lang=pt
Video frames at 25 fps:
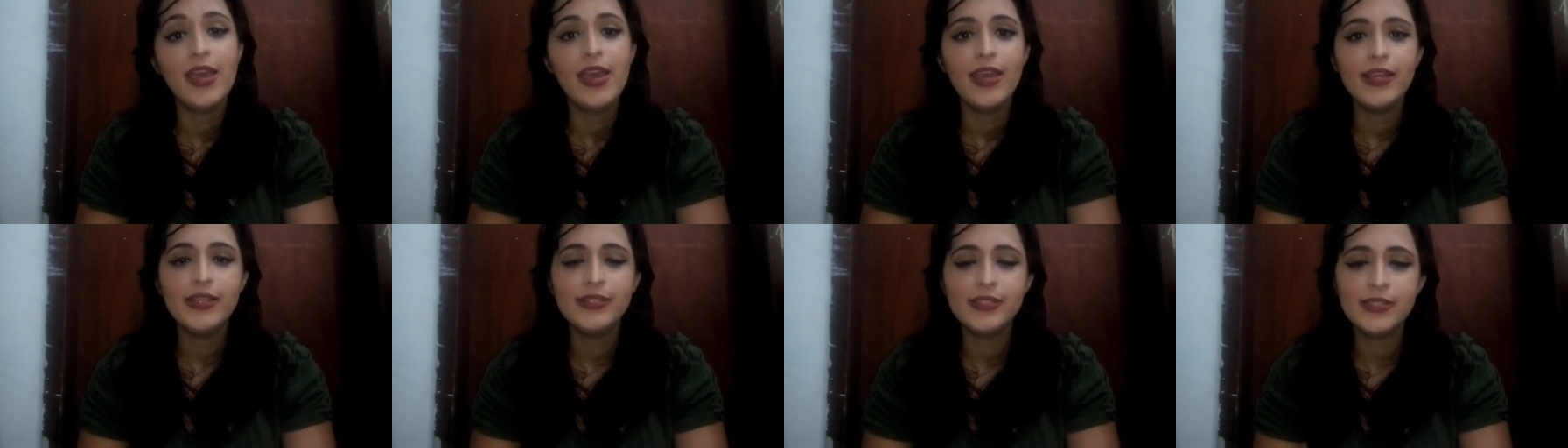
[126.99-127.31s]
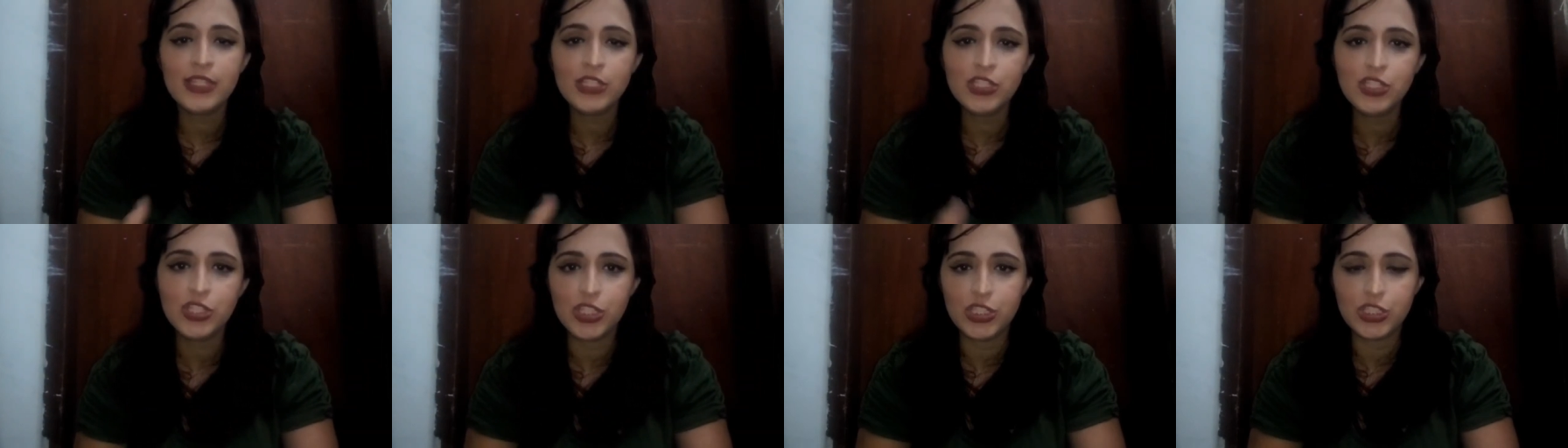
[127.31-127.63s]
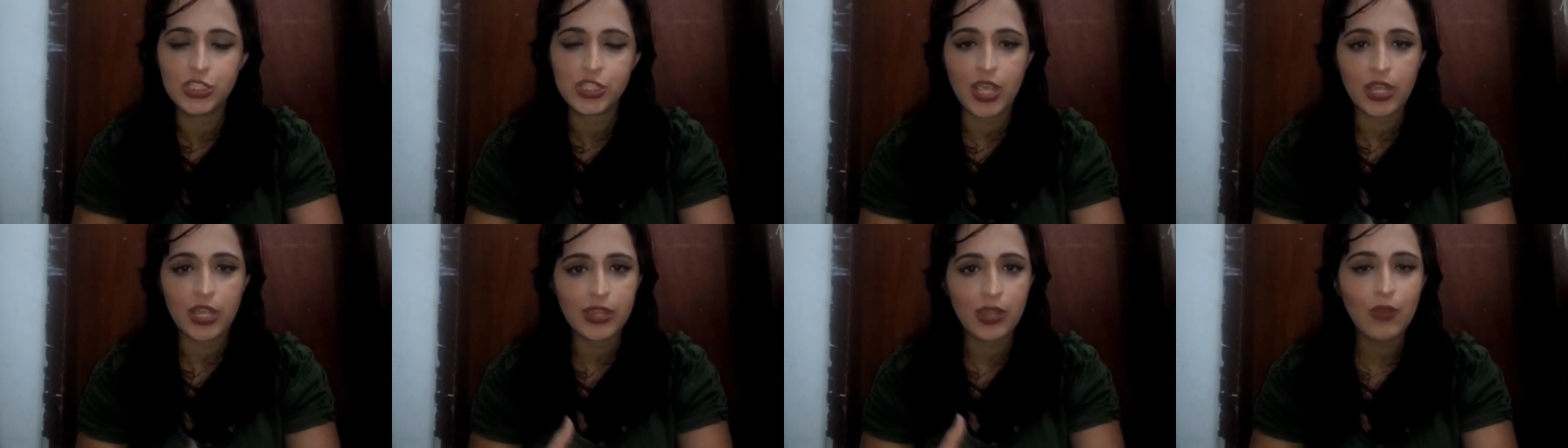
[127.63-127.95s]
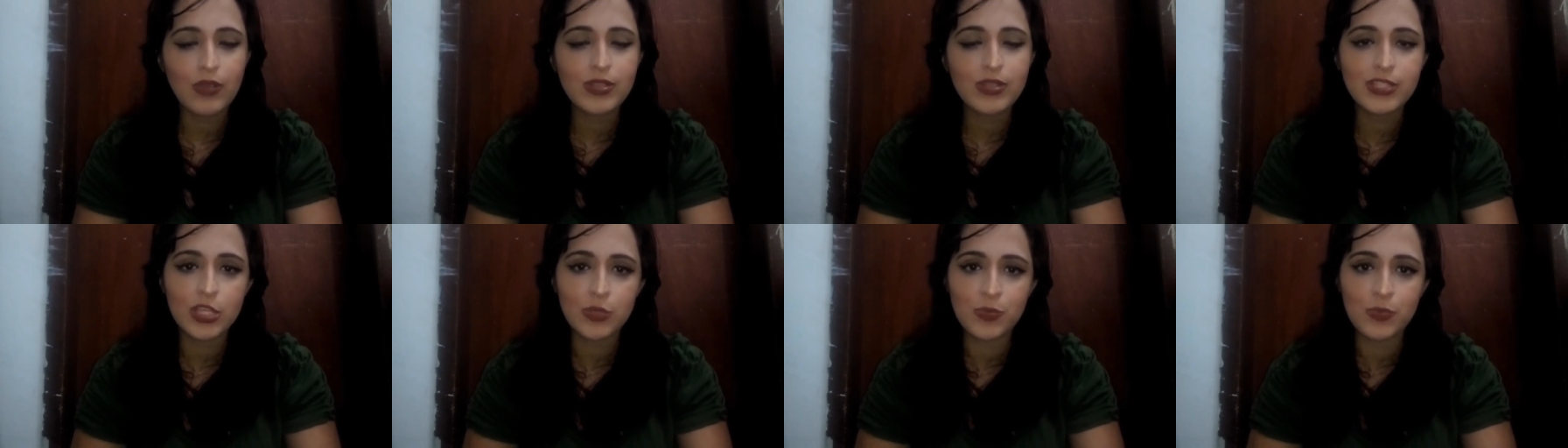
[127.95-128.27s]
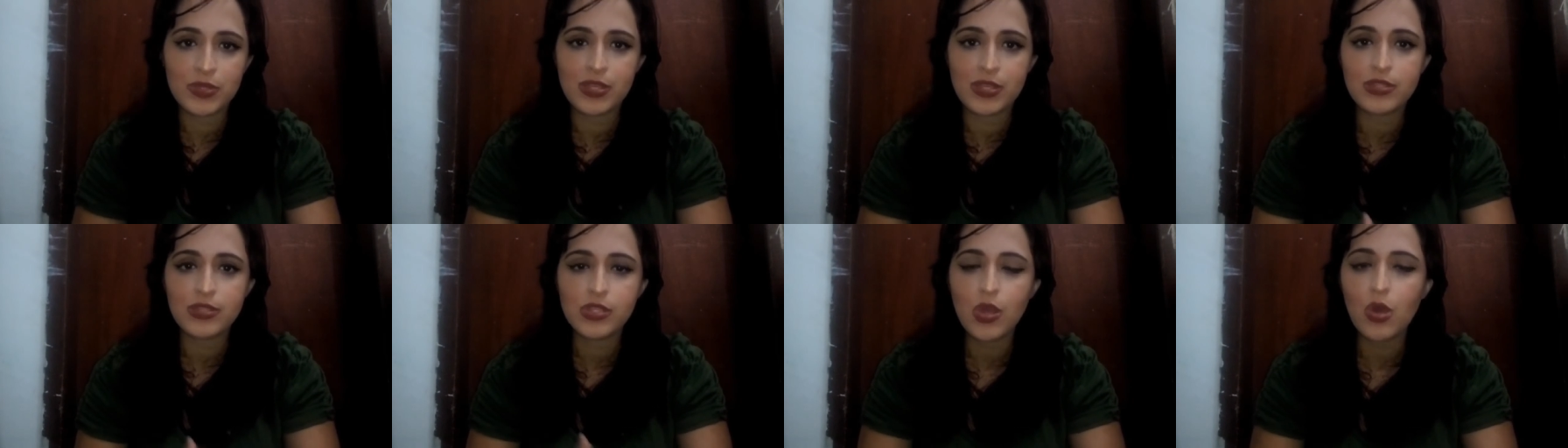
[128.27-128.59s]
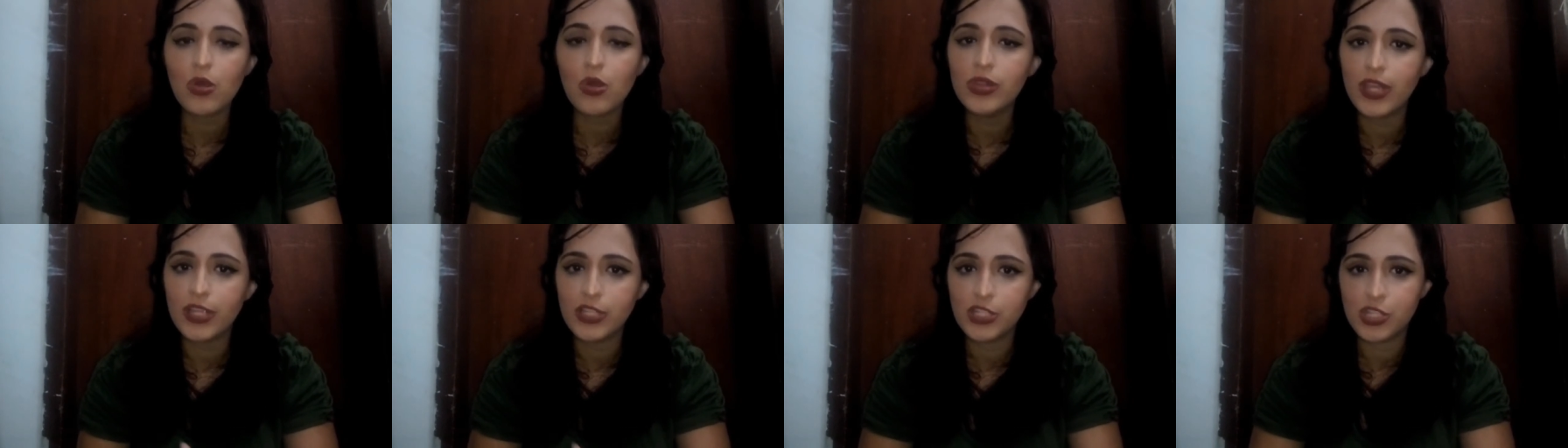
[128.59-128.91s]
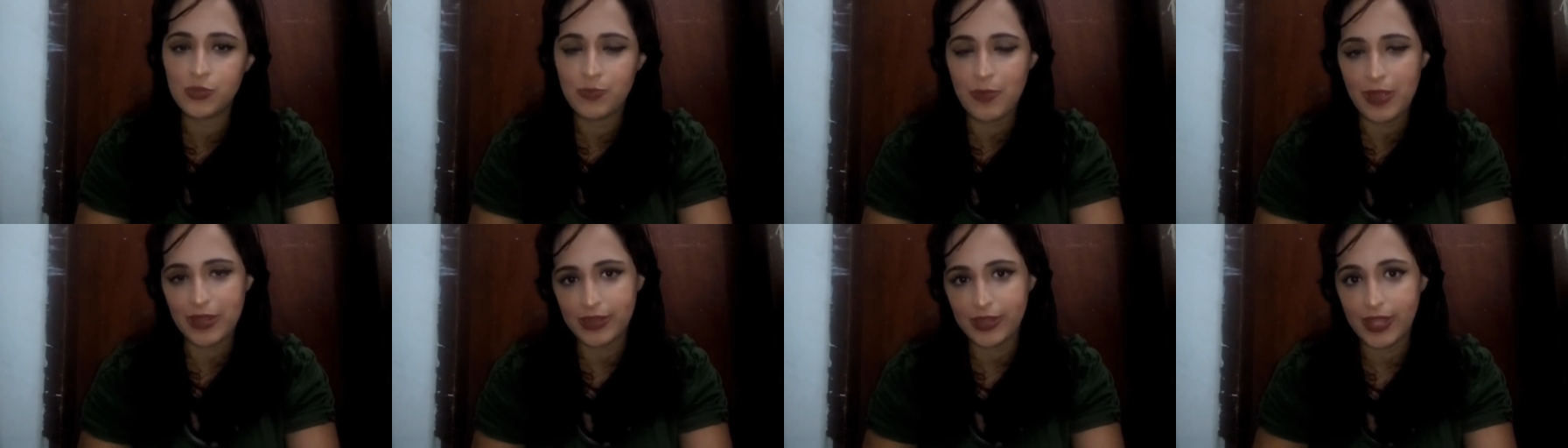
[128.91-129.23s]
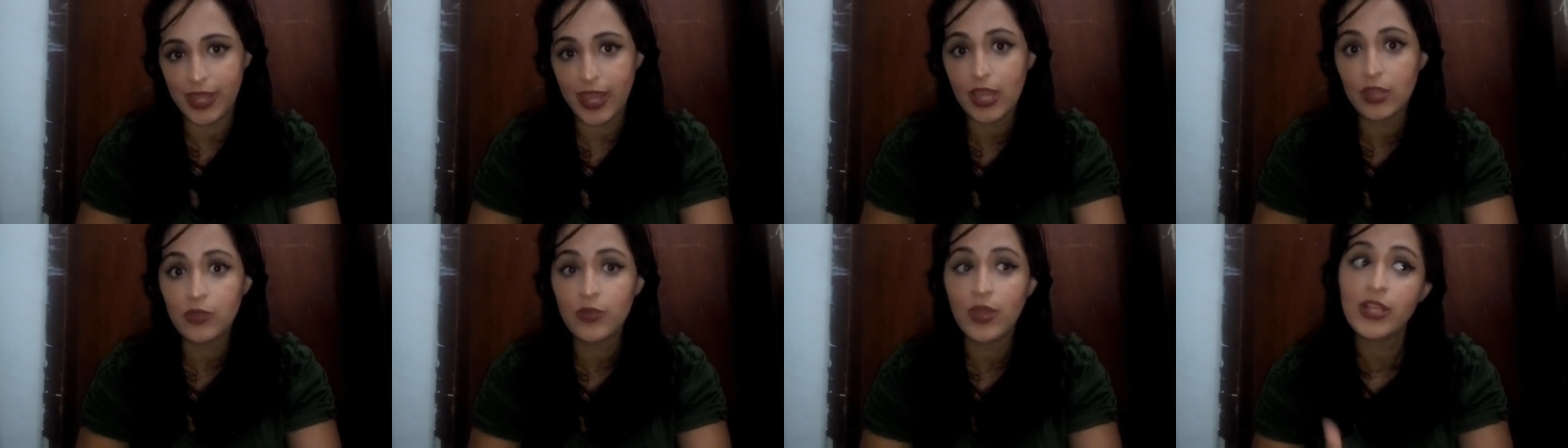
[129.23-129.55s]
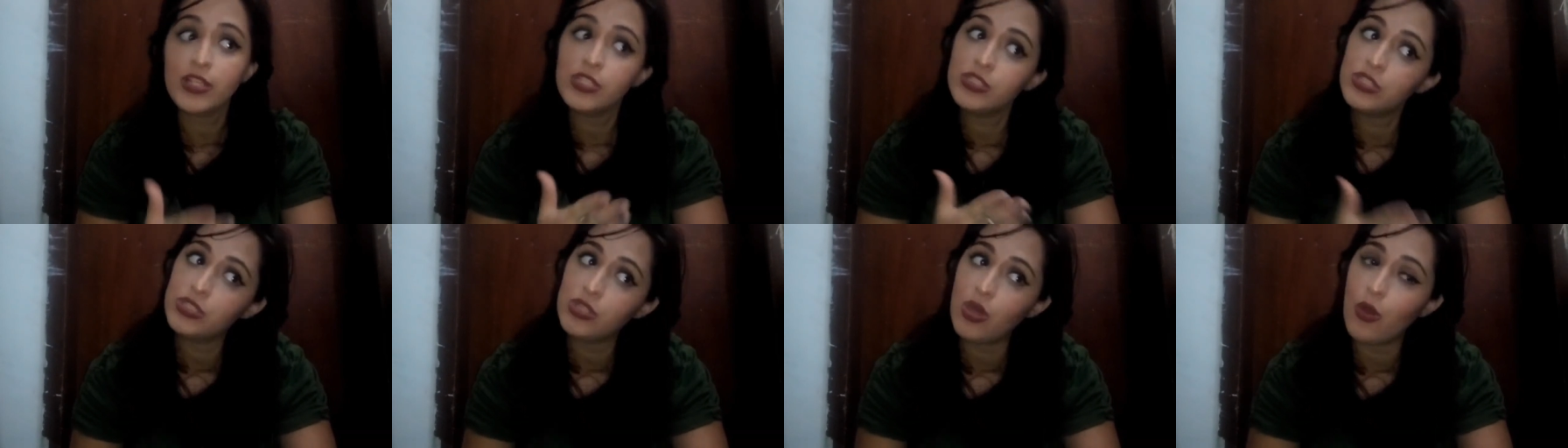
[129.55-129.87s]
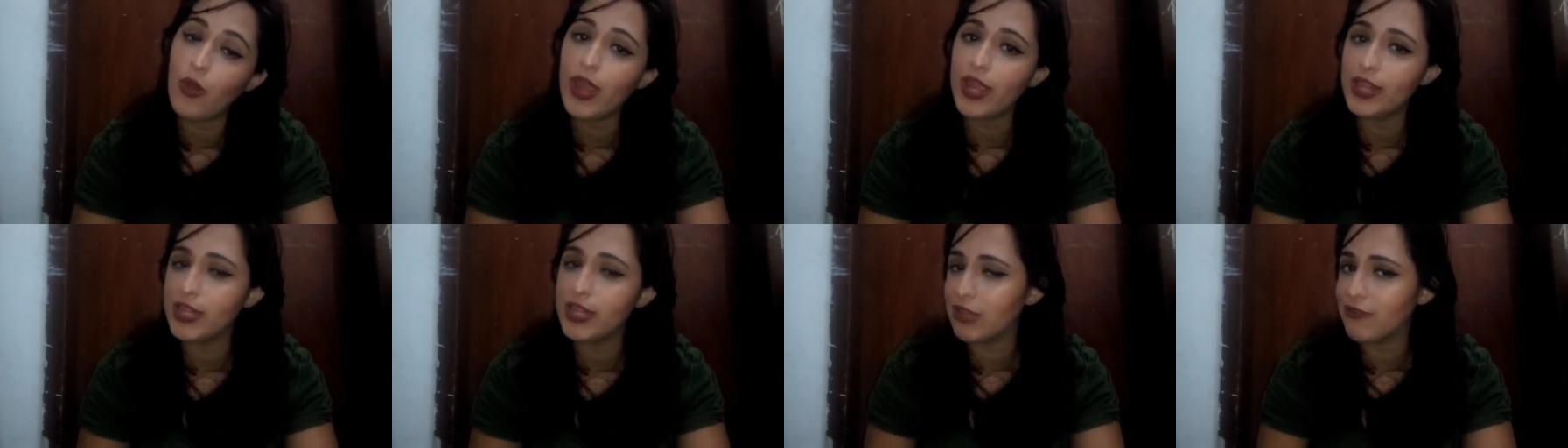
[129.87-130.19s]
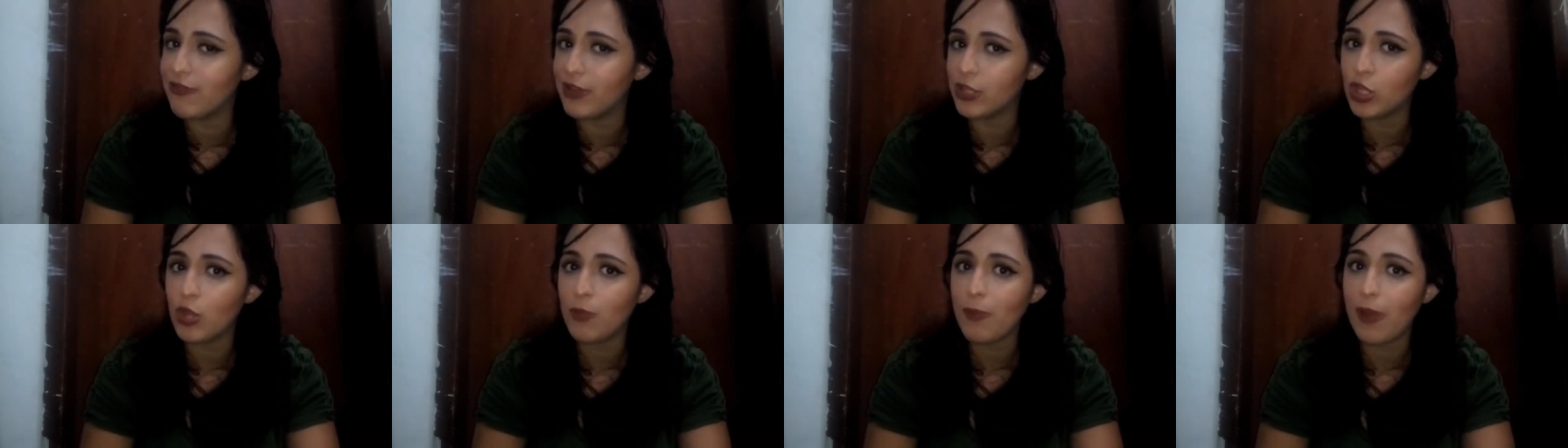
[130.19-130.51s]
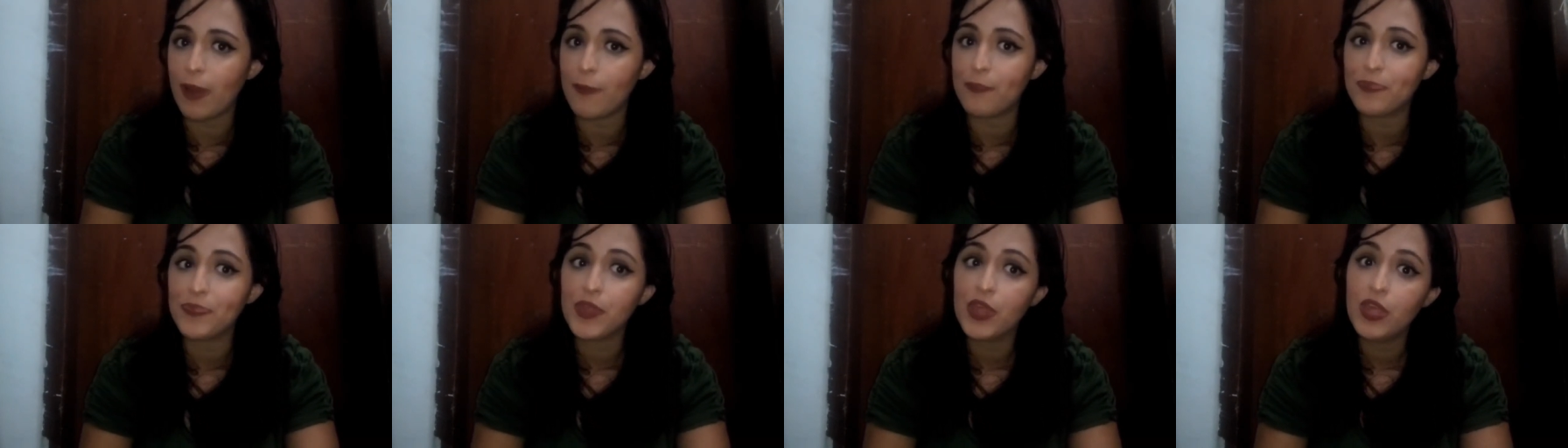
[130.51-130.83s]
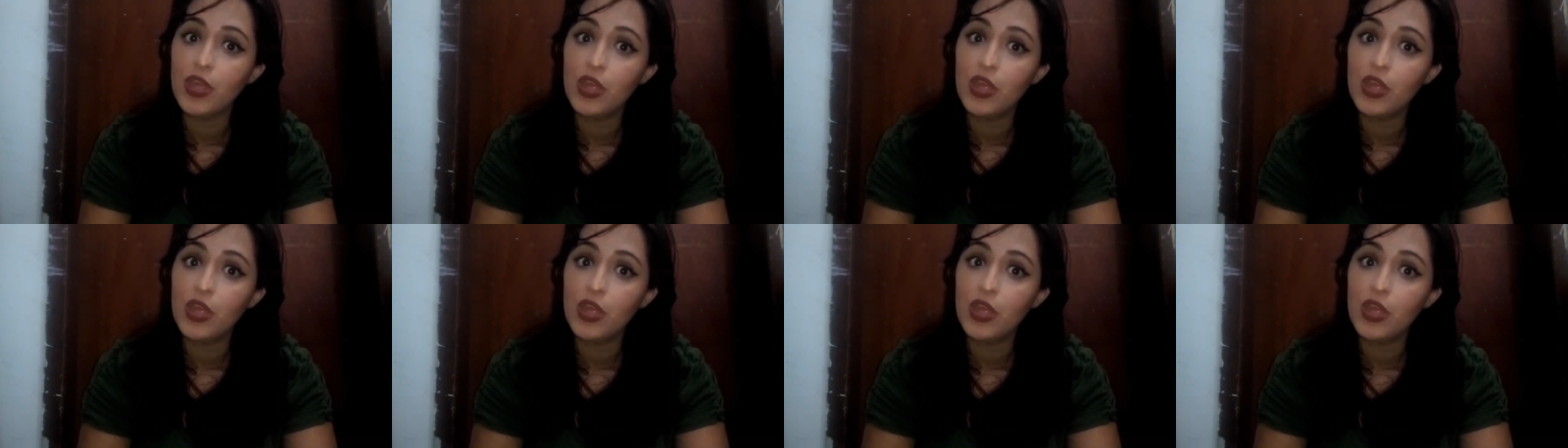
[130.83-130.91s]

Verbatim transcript: e se diz que até os seis meses é só o leite materno, é só ele que vai tomar.